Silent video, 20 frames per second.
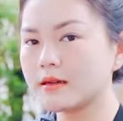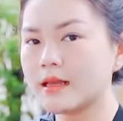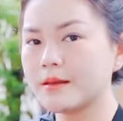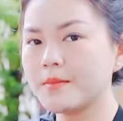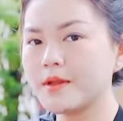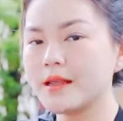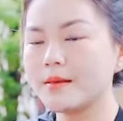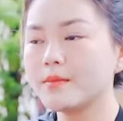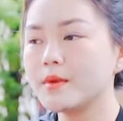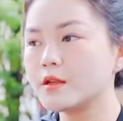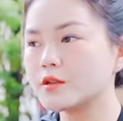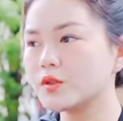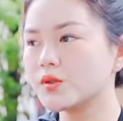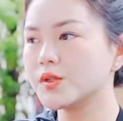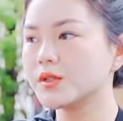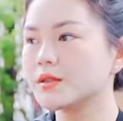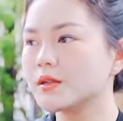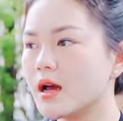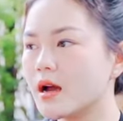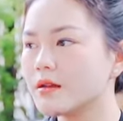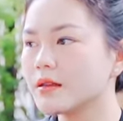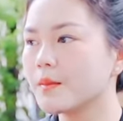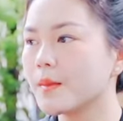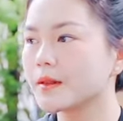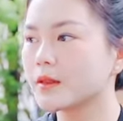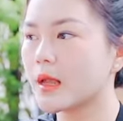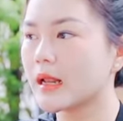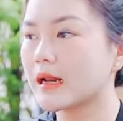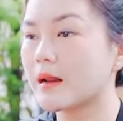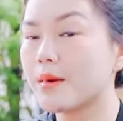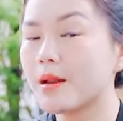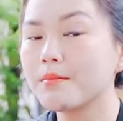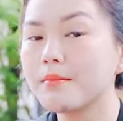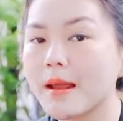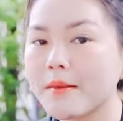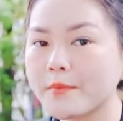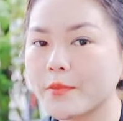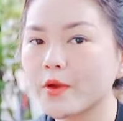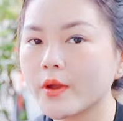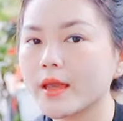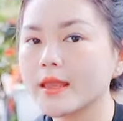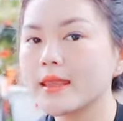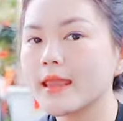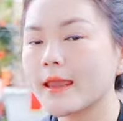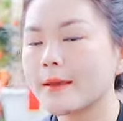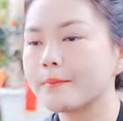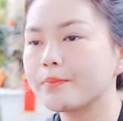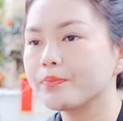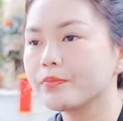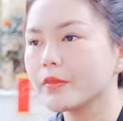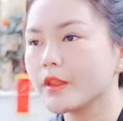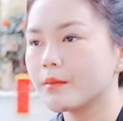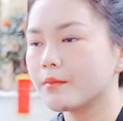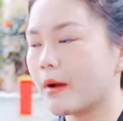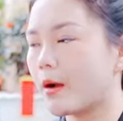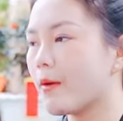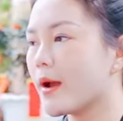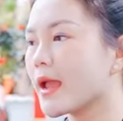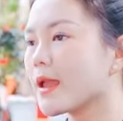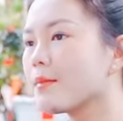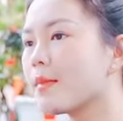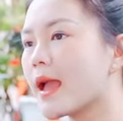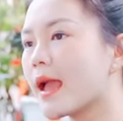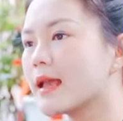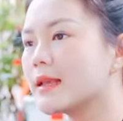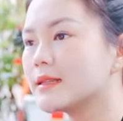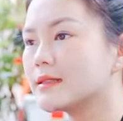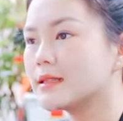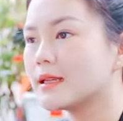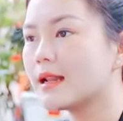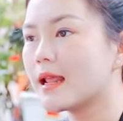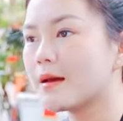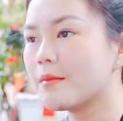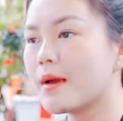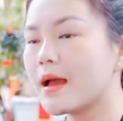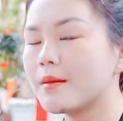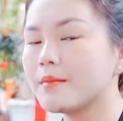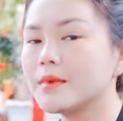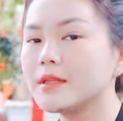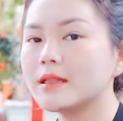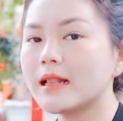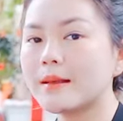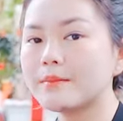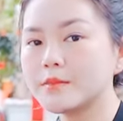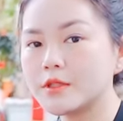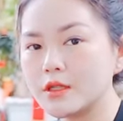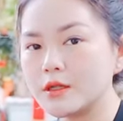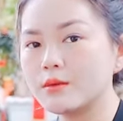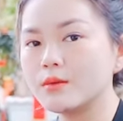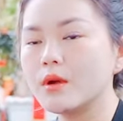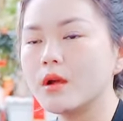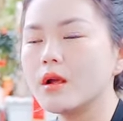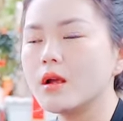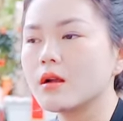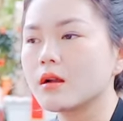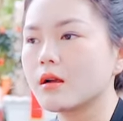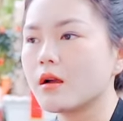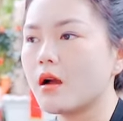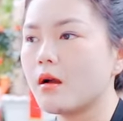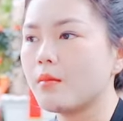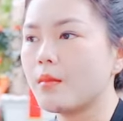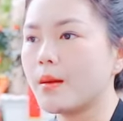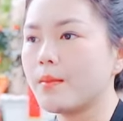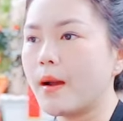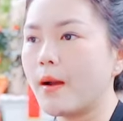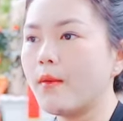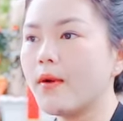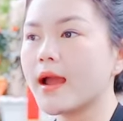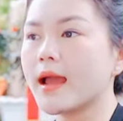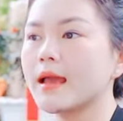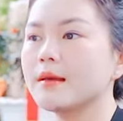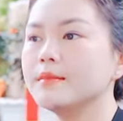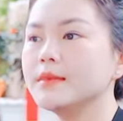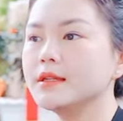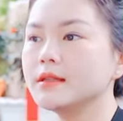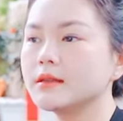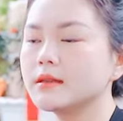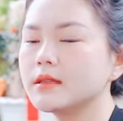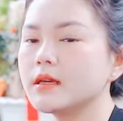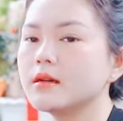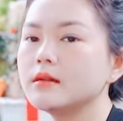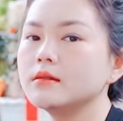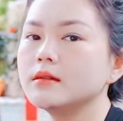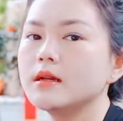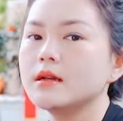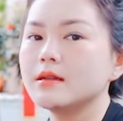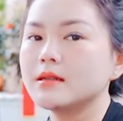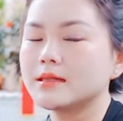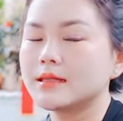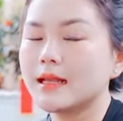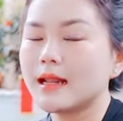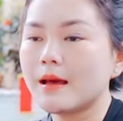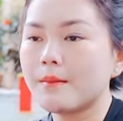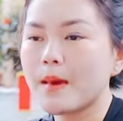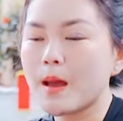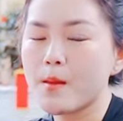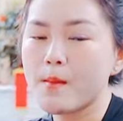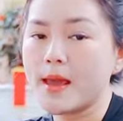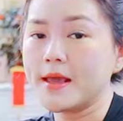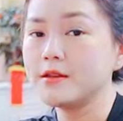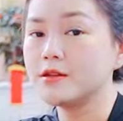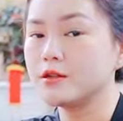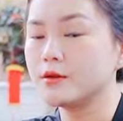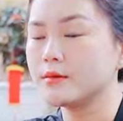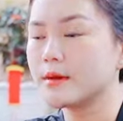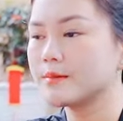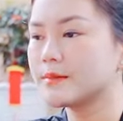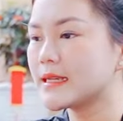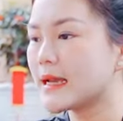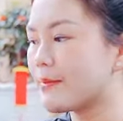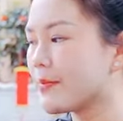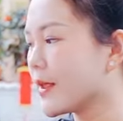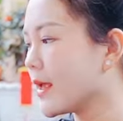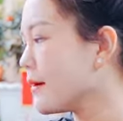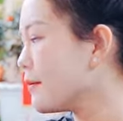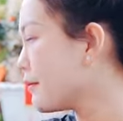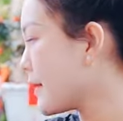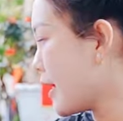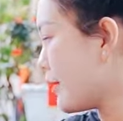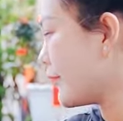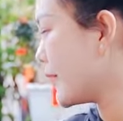này bên em giờ số lượng lớn nhưng mà toàn là bánh mâm thôi cả nhà. Mẫu 23 thì sẽ là 35 triệu, còn mà mẫu 24 sẽ là 37.500.000 nhé. Bao